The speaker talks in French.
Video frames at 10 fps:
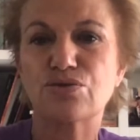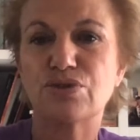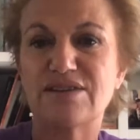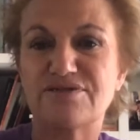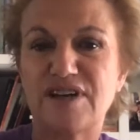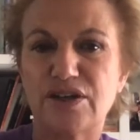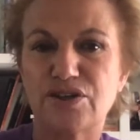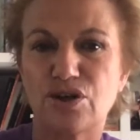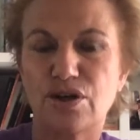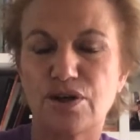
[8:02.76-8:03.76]
de la
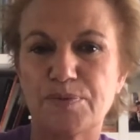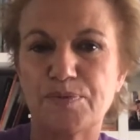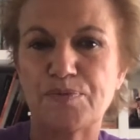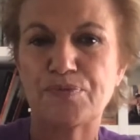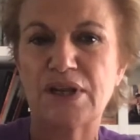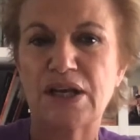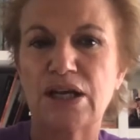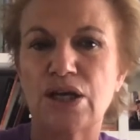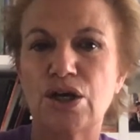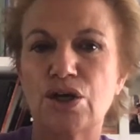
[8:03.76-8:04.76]
variole.
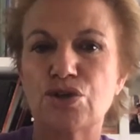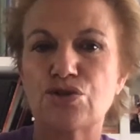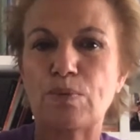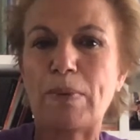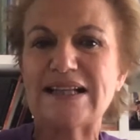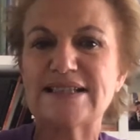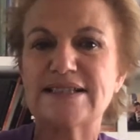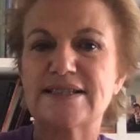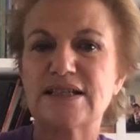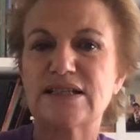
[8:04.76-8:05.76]
Ce
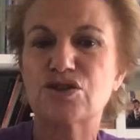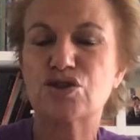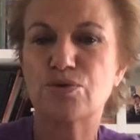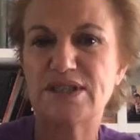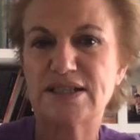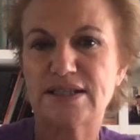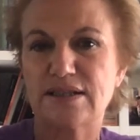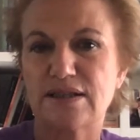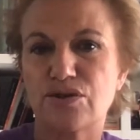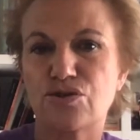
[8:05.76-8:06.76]
praticien
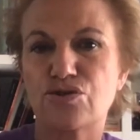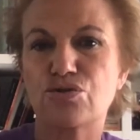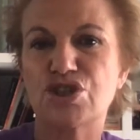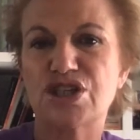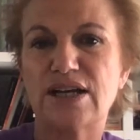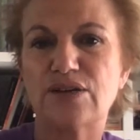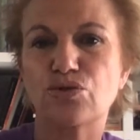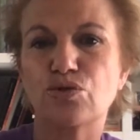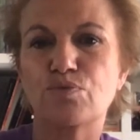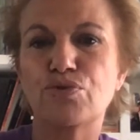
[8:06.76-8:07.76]
suisse suggère de
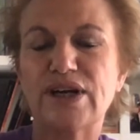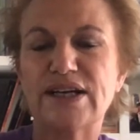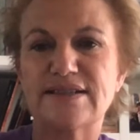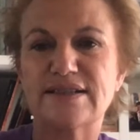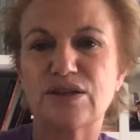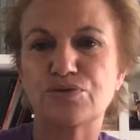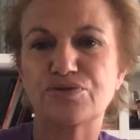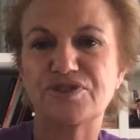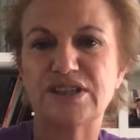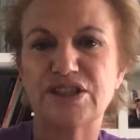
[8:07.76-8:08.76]
ne plus rester
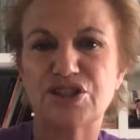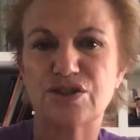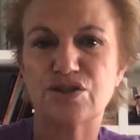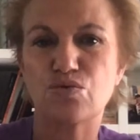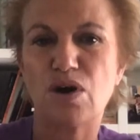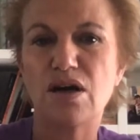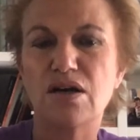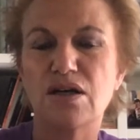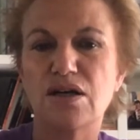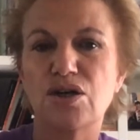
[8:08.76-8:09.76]
confiné chez
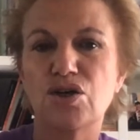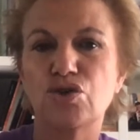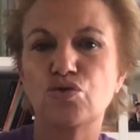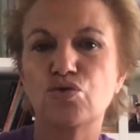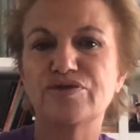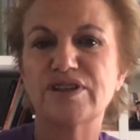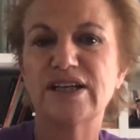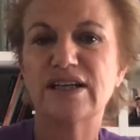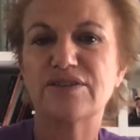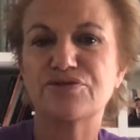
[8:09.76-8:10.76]
soi,
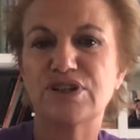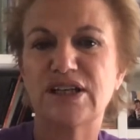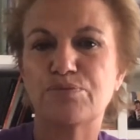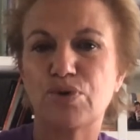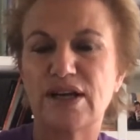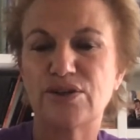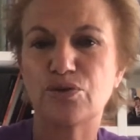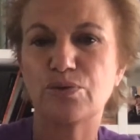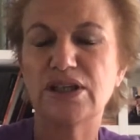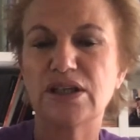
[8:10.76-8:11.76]
d'ouvrir les fenêtres pour la
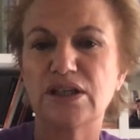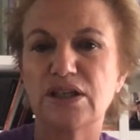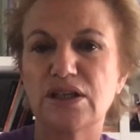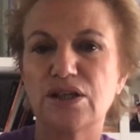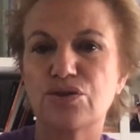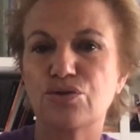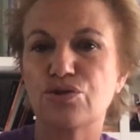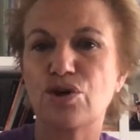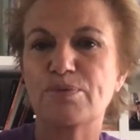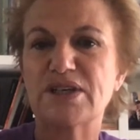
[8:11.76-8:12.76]
nuit, de
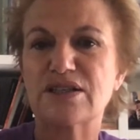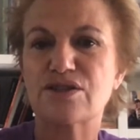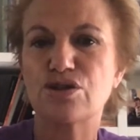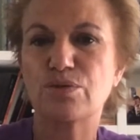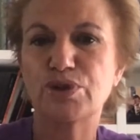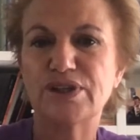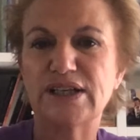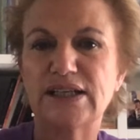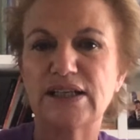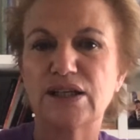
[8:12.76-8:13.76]
dormir sans
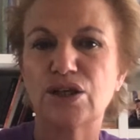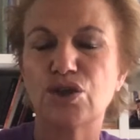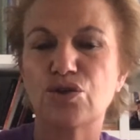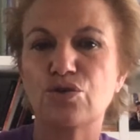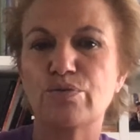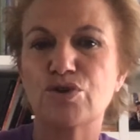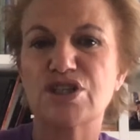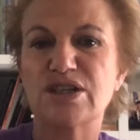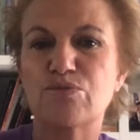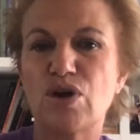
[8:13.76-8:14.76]
bonnet, de
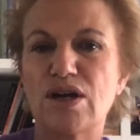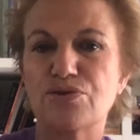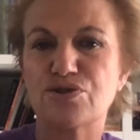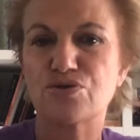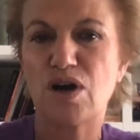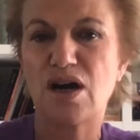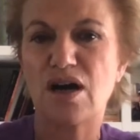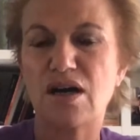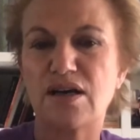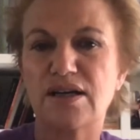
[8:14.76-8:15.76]
manger moins le
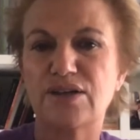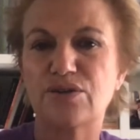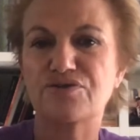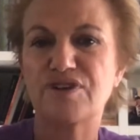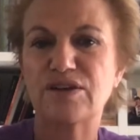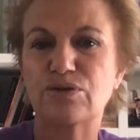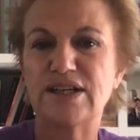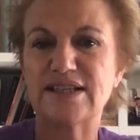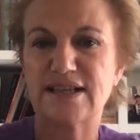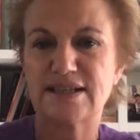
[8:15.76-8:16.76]
soir et de faire de
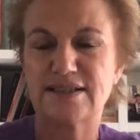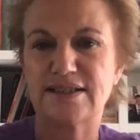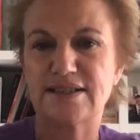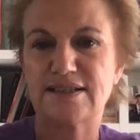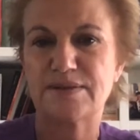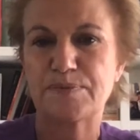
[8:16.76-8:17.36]
l'exercice.